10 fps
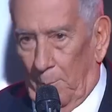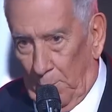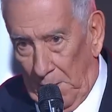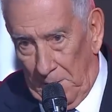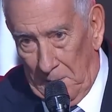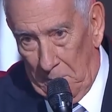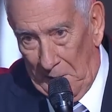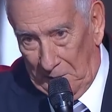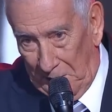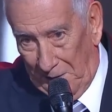por tener el
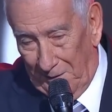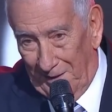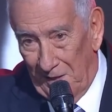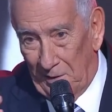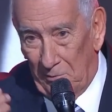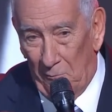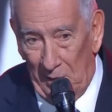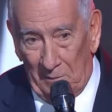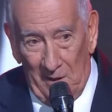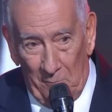placer de tener
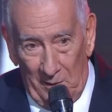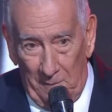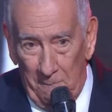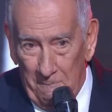enfrente de mí